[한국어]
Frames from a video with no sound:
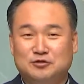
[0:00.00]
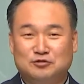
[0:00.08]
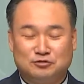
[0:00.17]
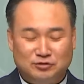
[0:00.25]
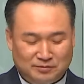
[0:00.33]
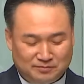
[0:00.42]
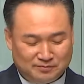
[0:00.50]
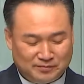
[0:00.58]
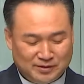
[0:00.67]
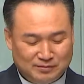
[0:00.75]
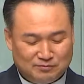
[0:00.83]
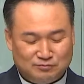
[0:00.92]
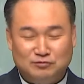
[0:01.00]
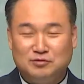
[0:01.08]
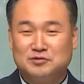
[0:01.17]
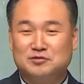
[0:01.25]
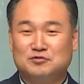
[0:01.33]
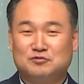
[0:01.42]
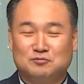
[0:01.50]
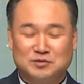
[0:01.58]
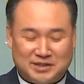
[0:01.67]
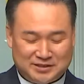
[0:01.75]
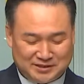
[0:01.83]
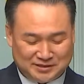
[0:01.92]
주님, 무엇을
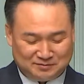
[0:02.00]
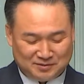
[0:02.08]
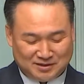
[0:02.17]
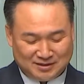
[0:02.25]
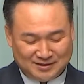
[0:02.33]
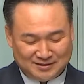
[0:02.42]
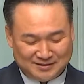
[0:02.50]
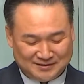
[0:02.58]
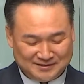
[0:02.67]
주문하시겠습니까?